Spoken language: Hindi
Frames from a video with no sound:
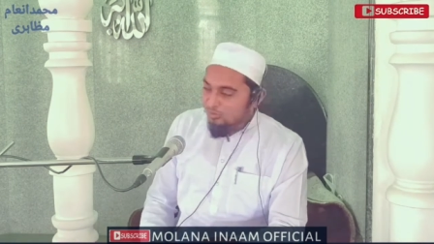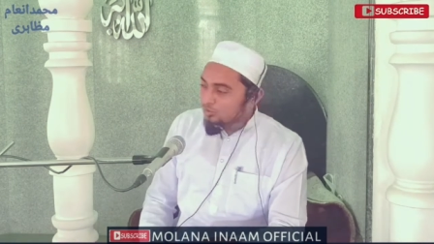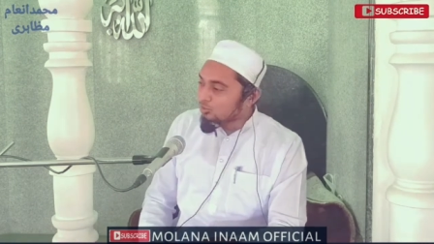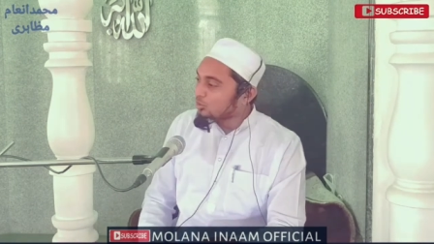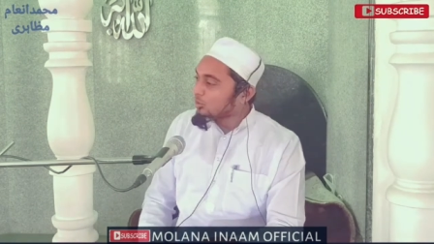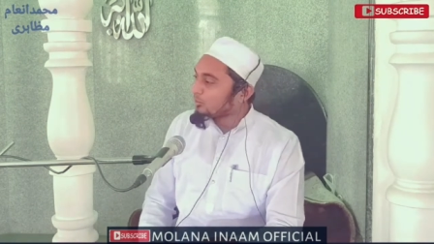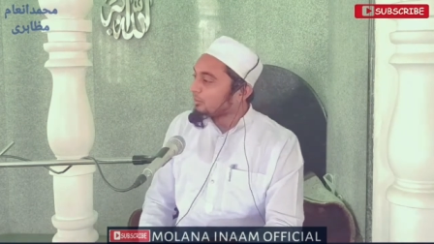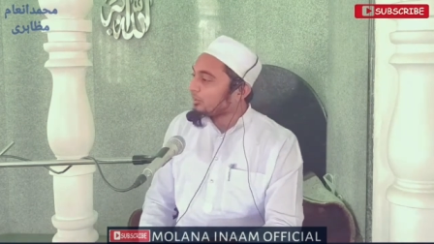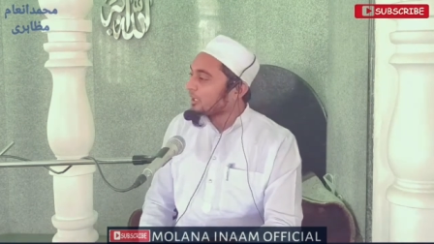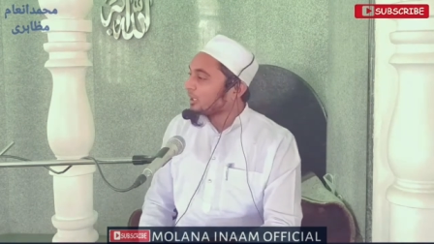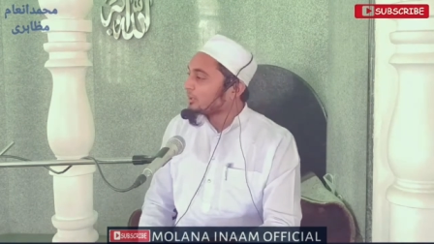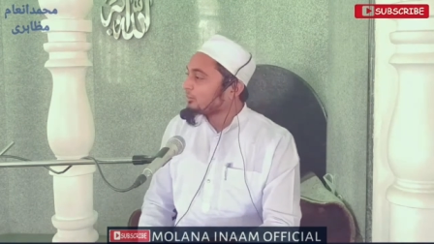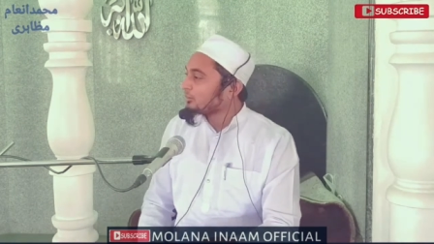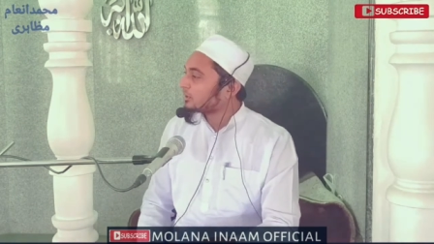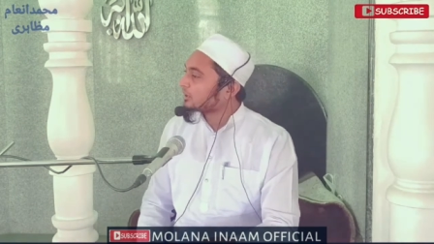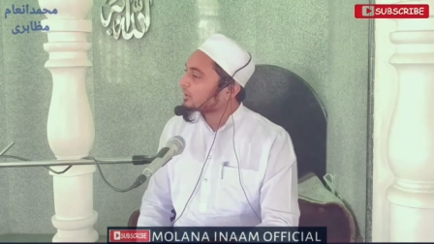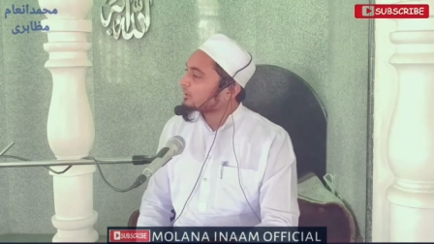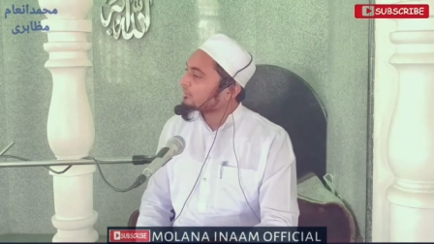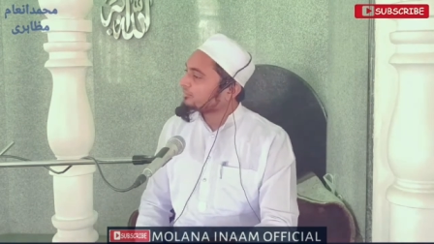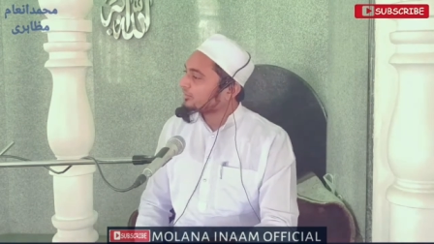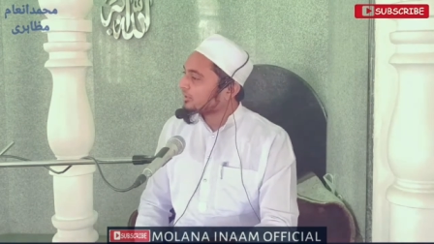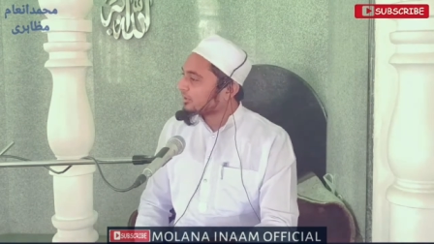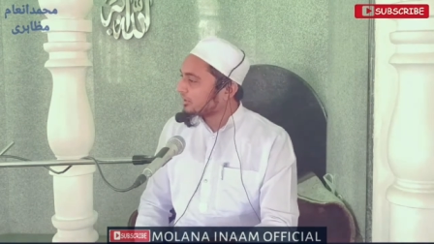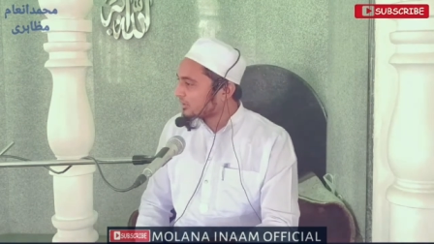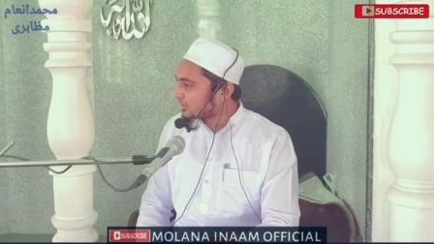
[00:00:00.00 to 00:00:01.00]
उसको बहन भी
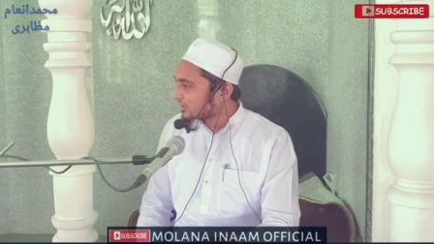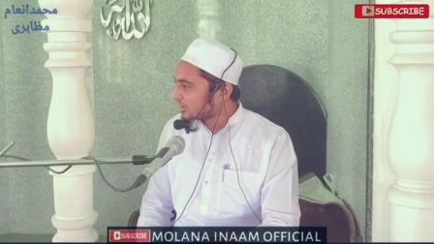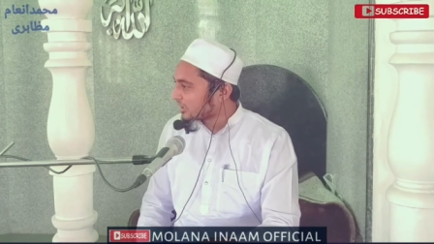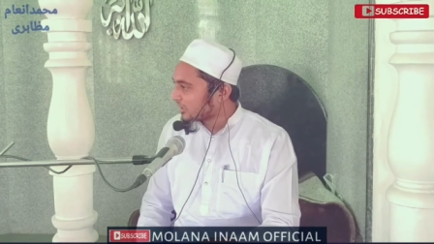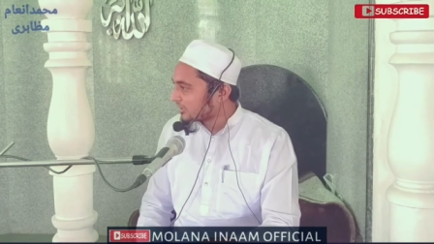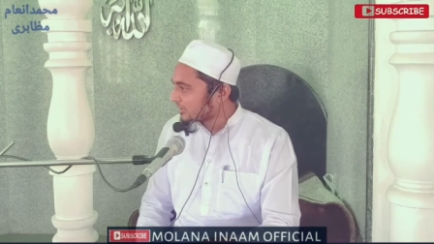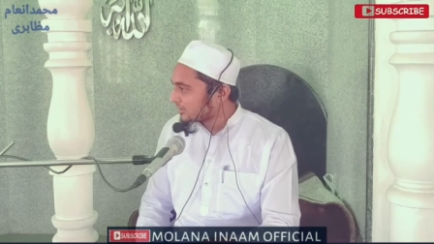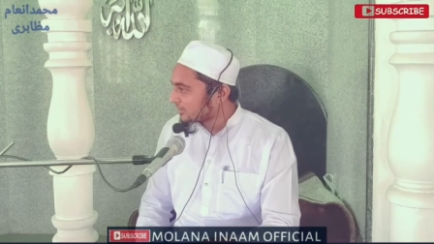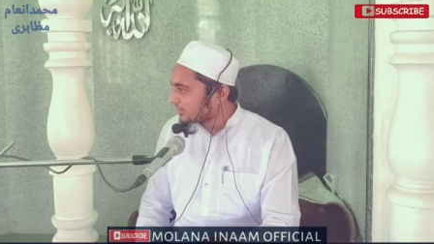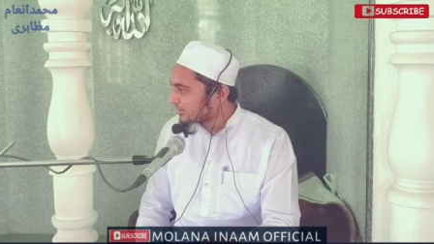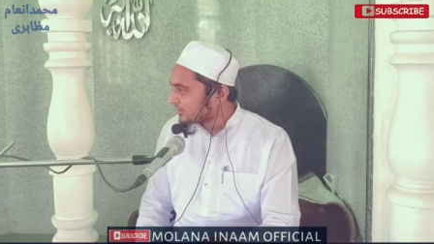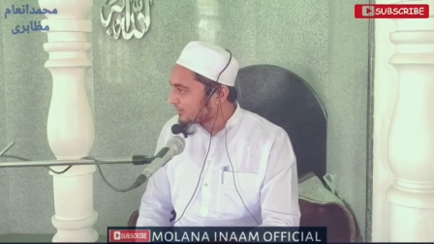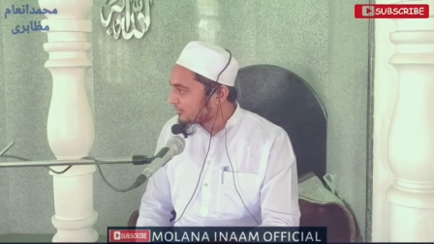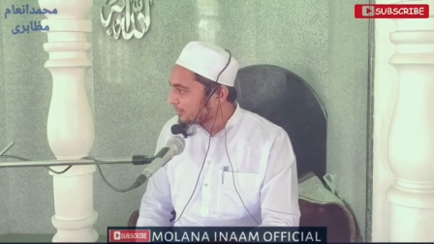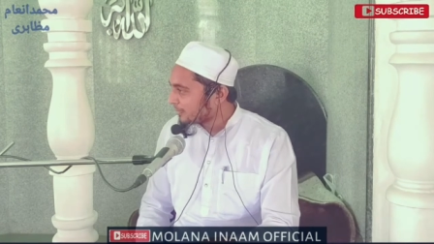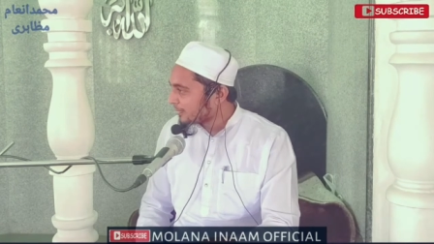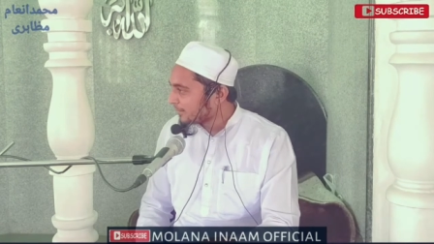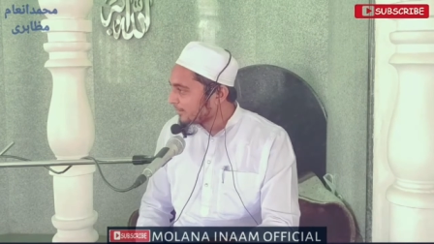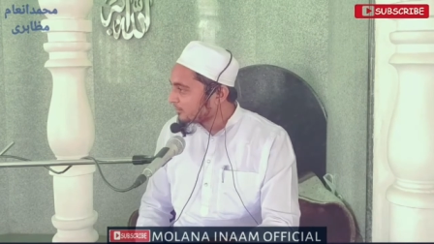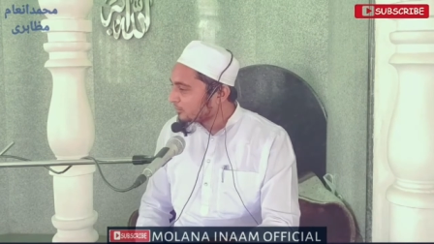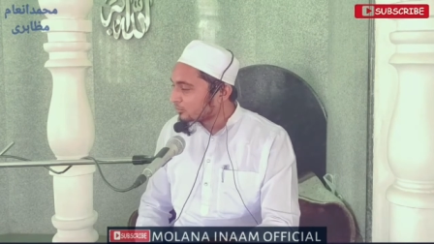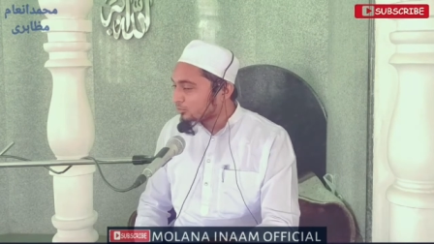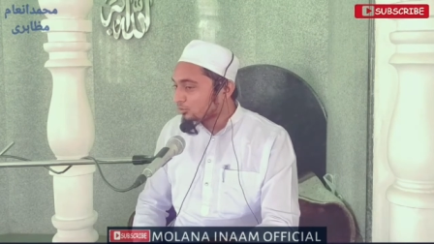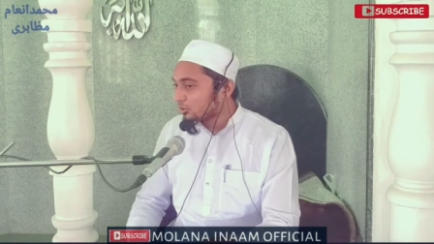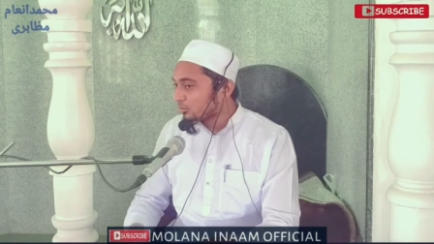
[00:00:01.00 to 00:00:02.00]
गर्लफ्रेंड नज़र आती
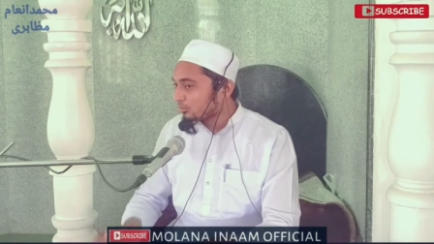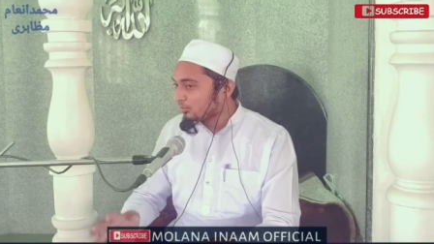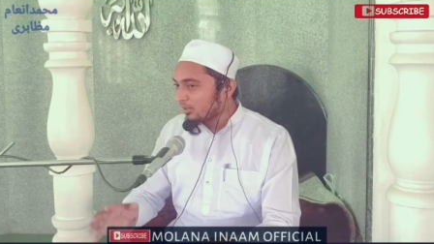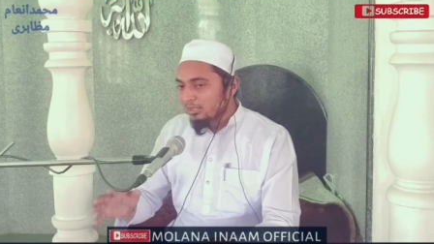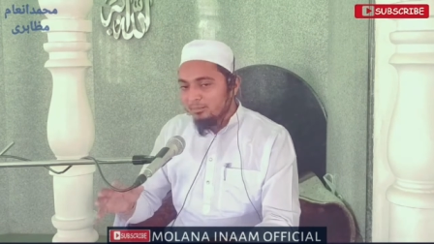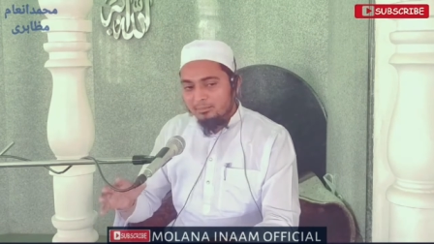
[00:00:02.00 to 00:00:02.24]
है उसको